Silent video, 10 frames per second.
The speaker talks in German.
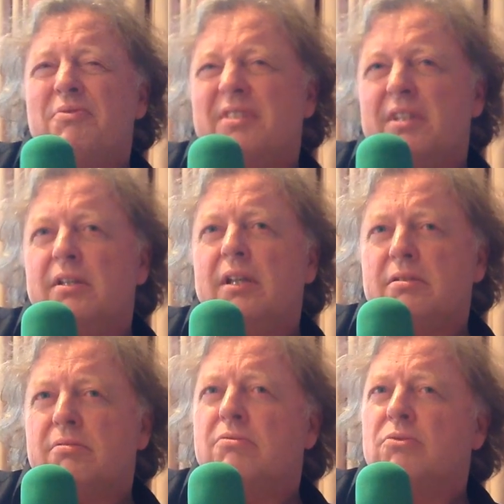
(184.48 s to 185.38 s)
sehe
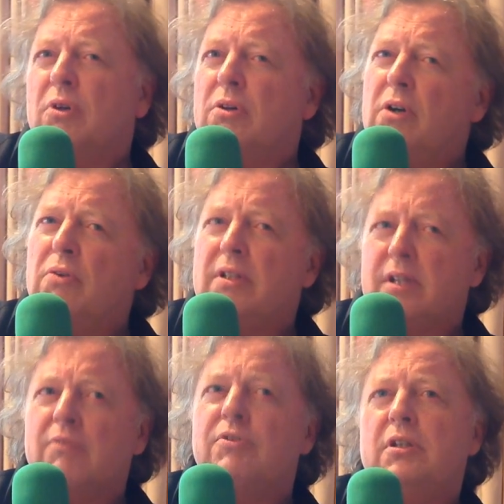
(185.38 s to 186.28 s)
das so auch
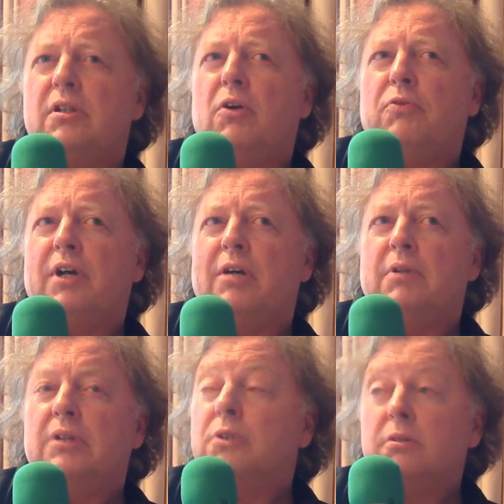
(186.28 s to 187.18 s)
als eine wichtige Aufgabe.
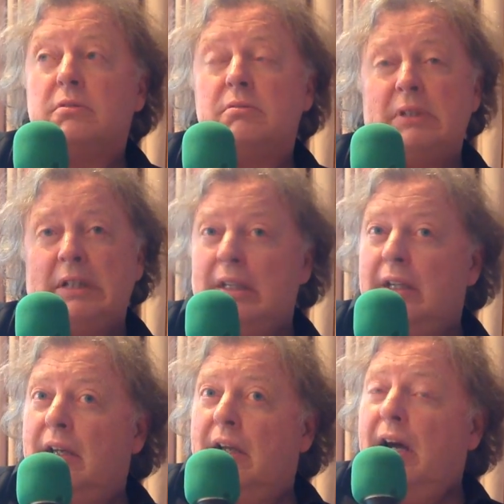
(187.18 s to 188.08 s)
Ansonsten,
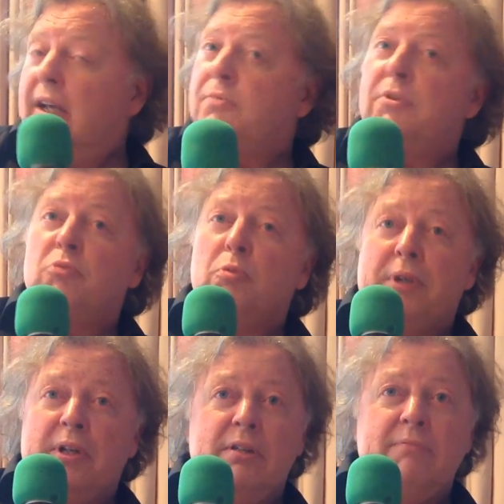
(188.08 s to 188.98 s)
alles wird
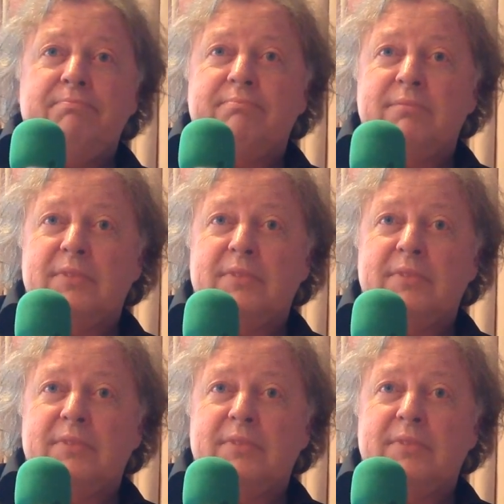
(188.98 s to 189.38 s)
mobil.